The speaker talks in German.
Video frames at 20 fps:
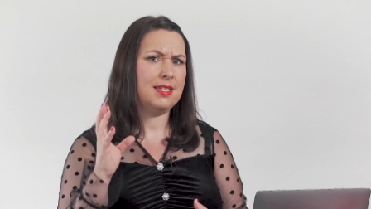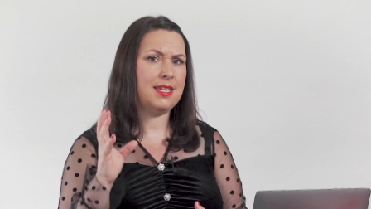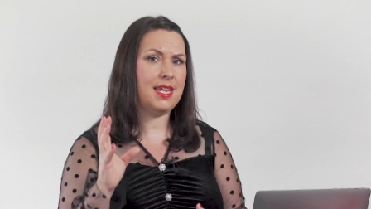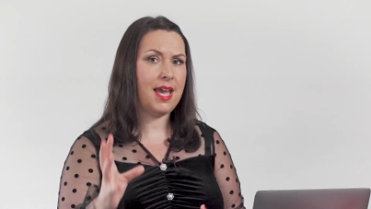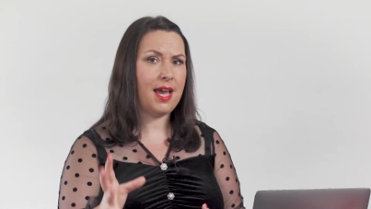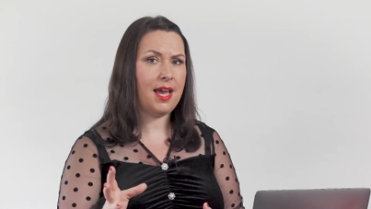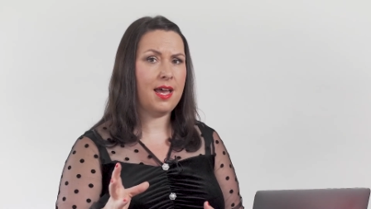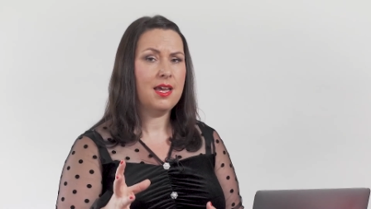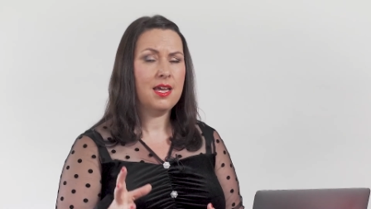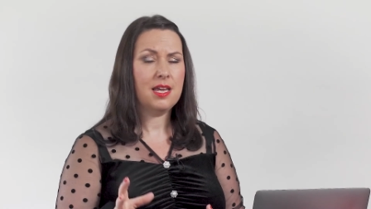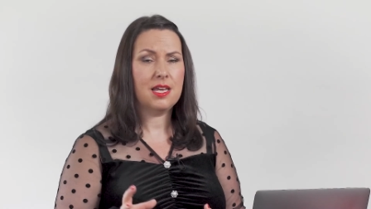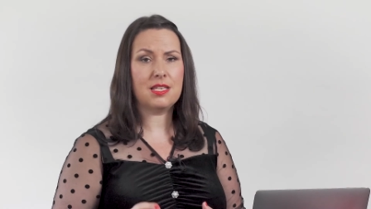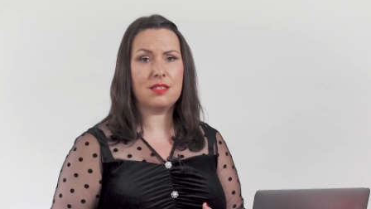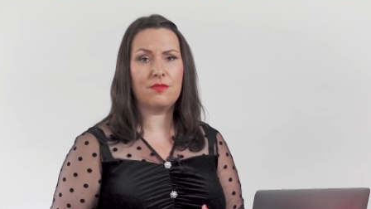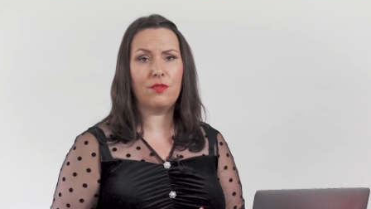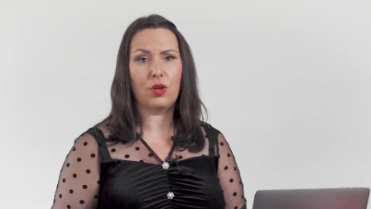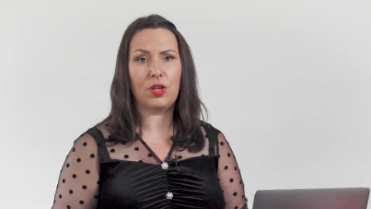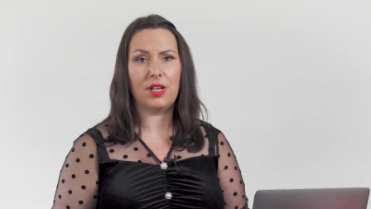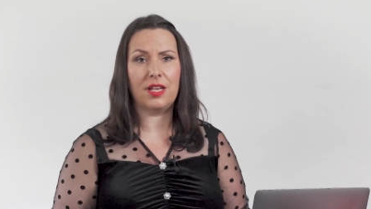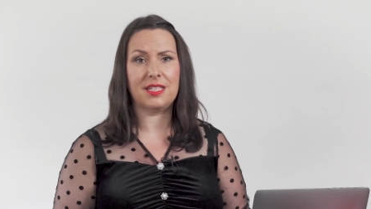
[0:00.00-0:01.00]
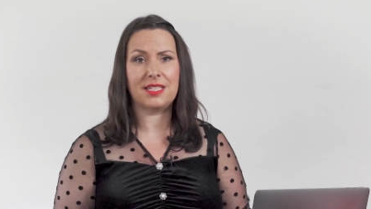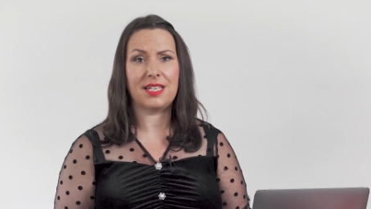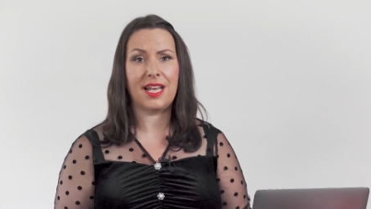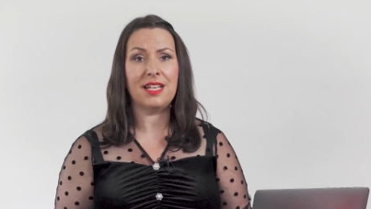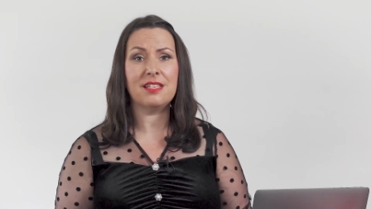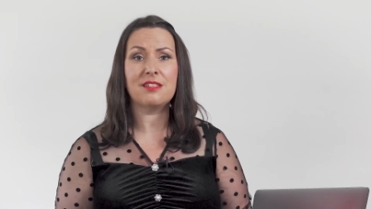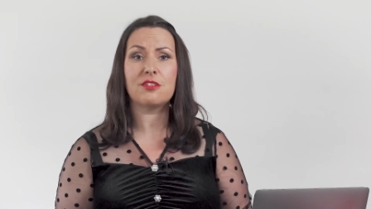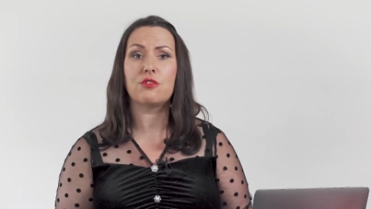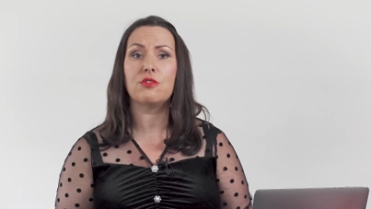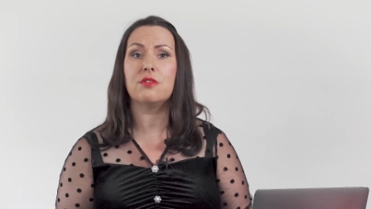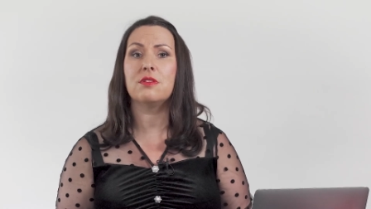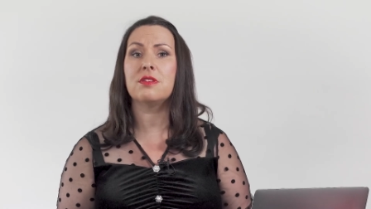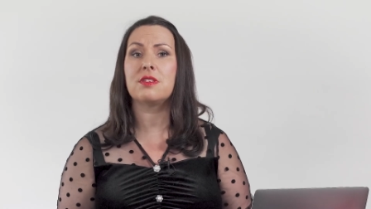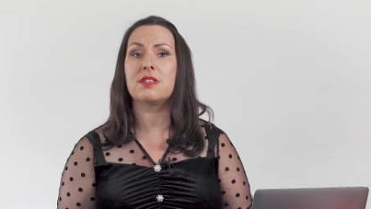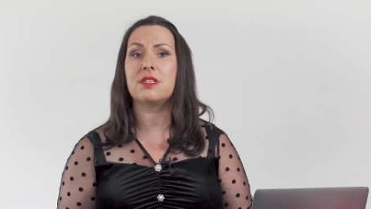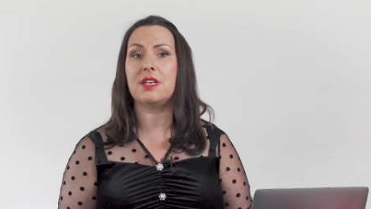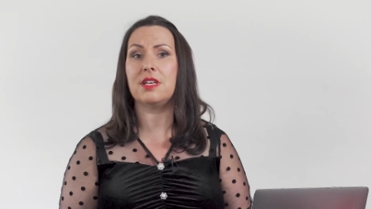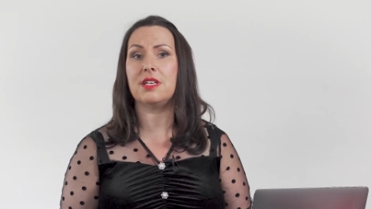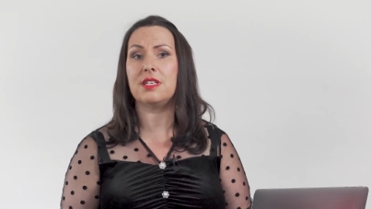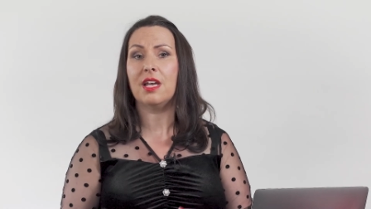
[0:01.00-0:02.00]
Der ist wirklich ganz
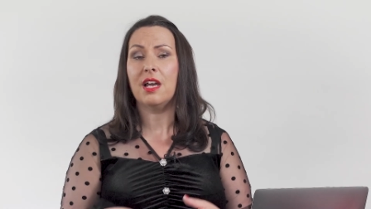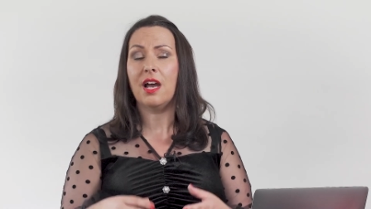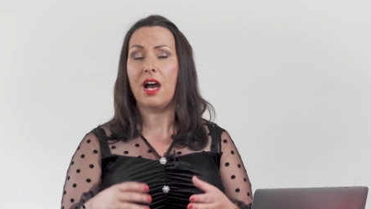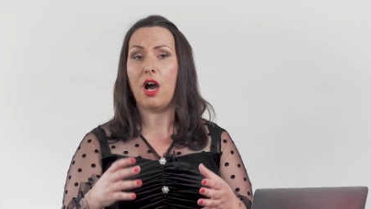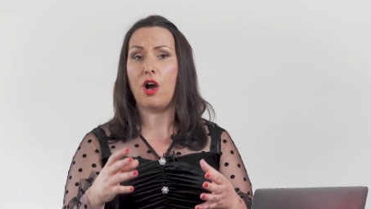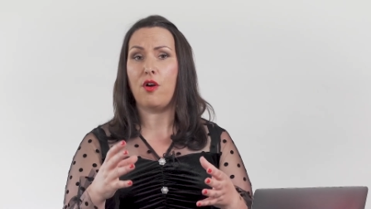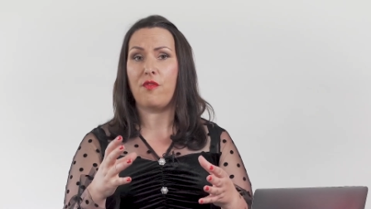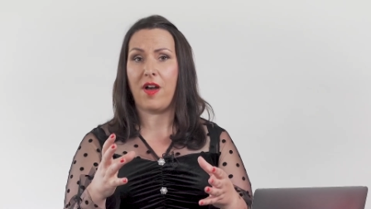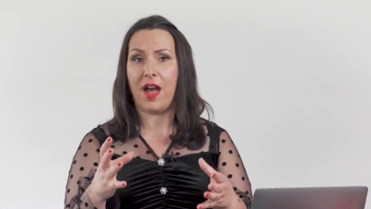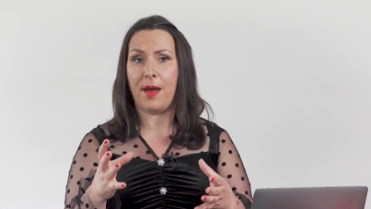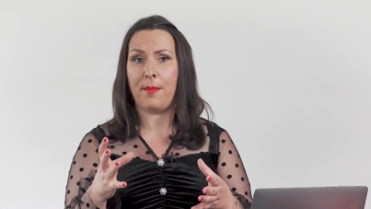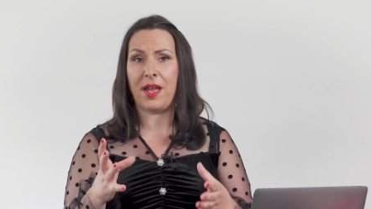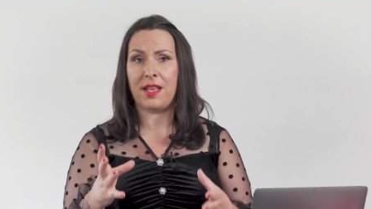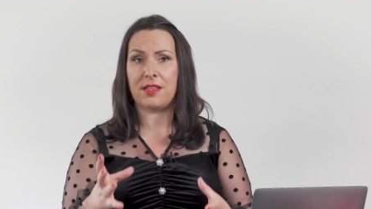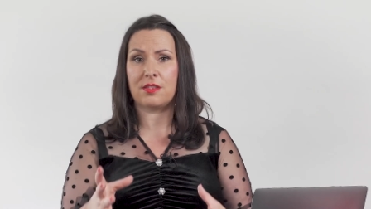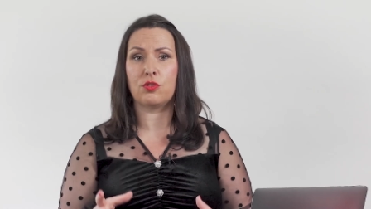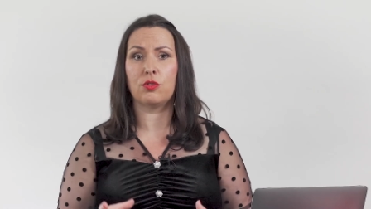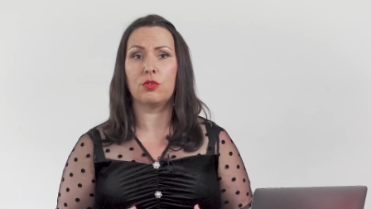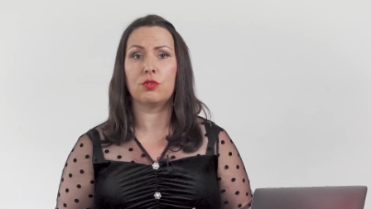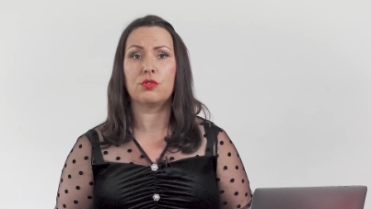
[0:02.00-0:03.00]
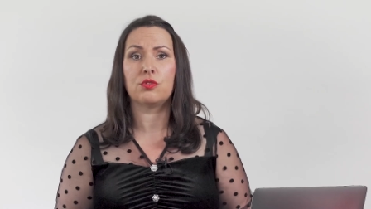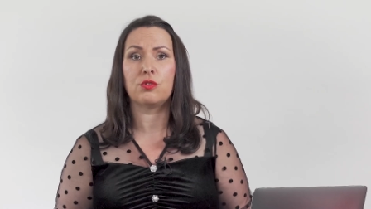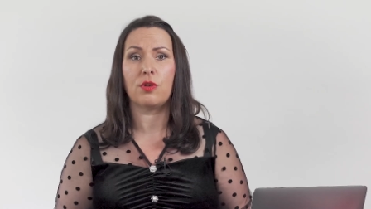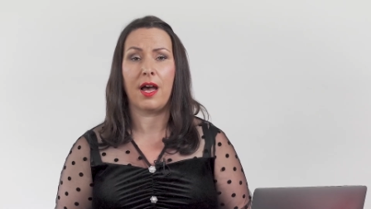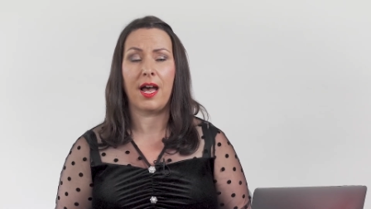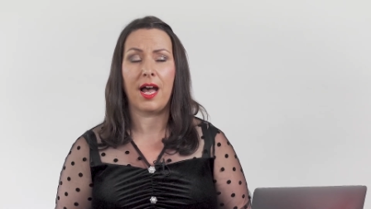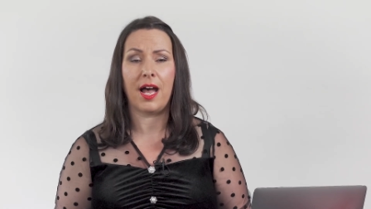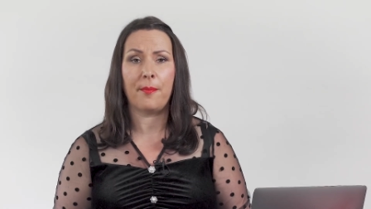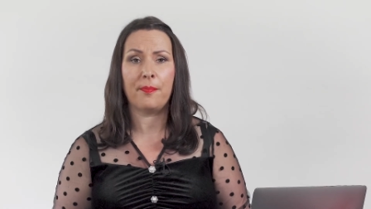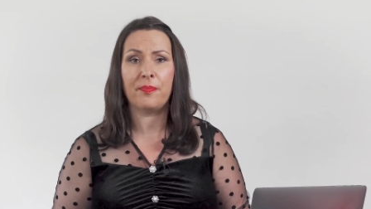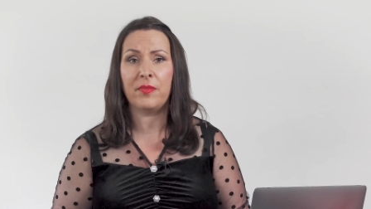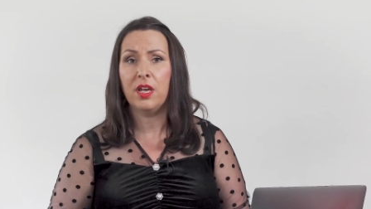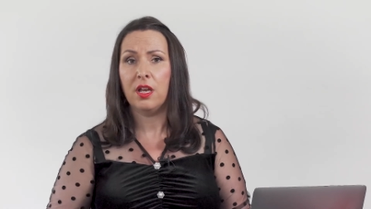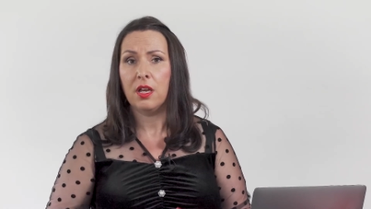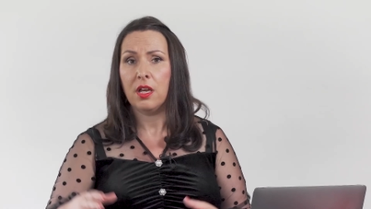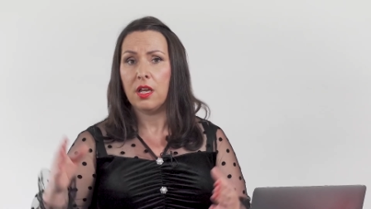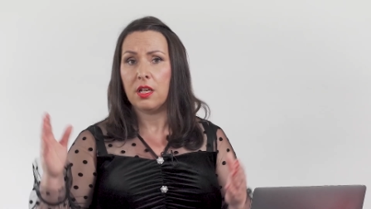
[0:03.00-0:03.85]
günstig auf Amazon zu haben